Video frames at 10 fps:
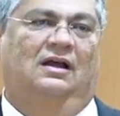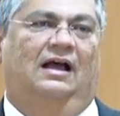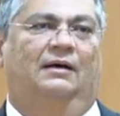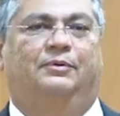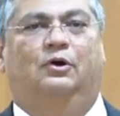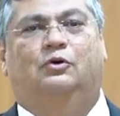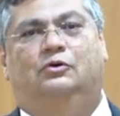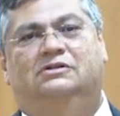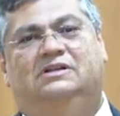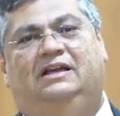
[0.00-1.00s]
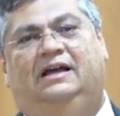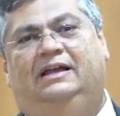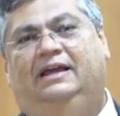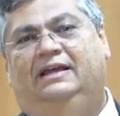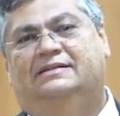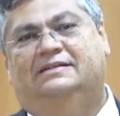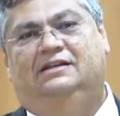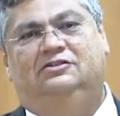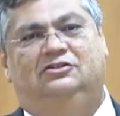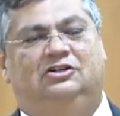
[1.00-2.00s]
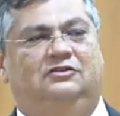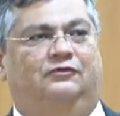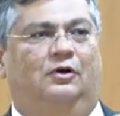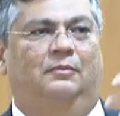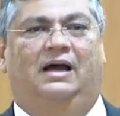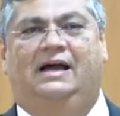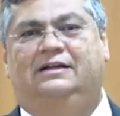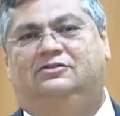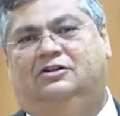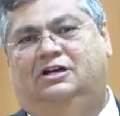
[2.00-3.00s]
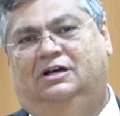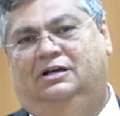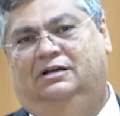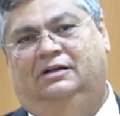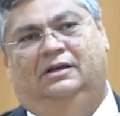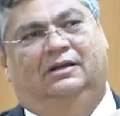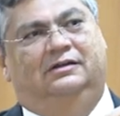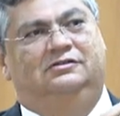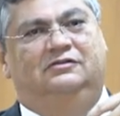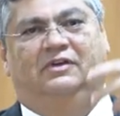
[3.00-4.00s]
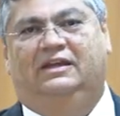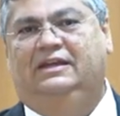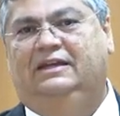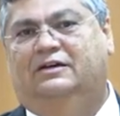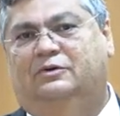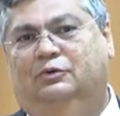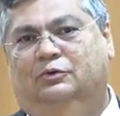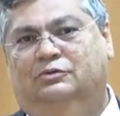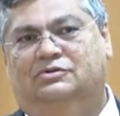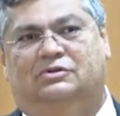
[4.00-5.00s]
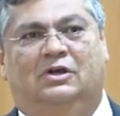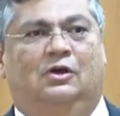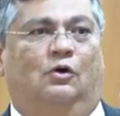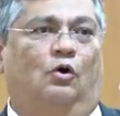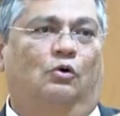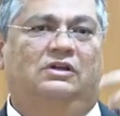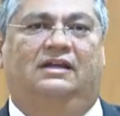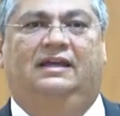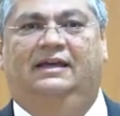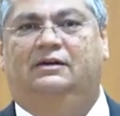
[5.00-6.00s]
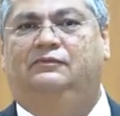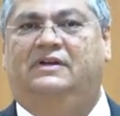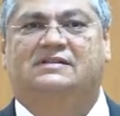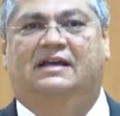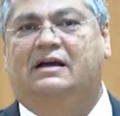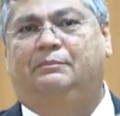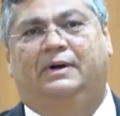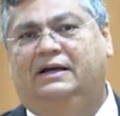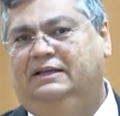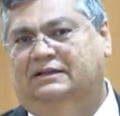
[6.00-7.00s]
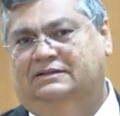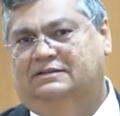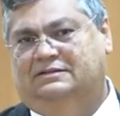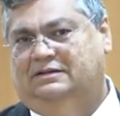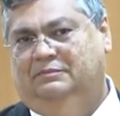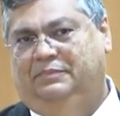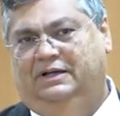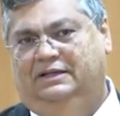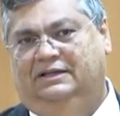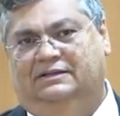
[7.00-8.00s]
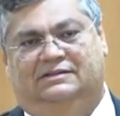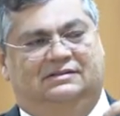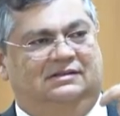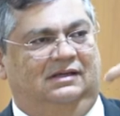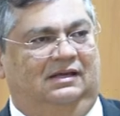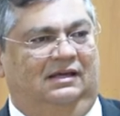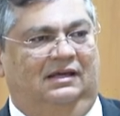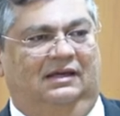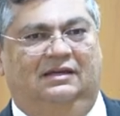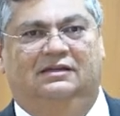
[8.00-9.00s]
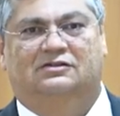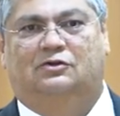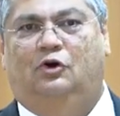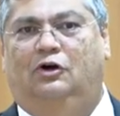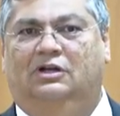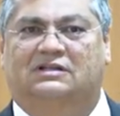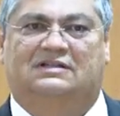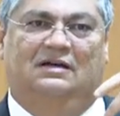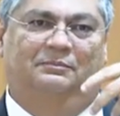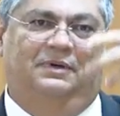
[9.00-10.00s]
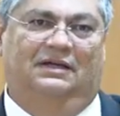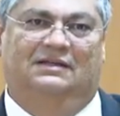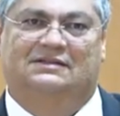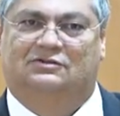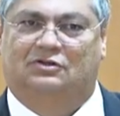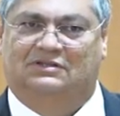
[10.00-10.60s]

Há PROCONs que carecem de informática, de veículos, ou que queiram fazer campanhas, campanhas é, em escolas, campanhas em,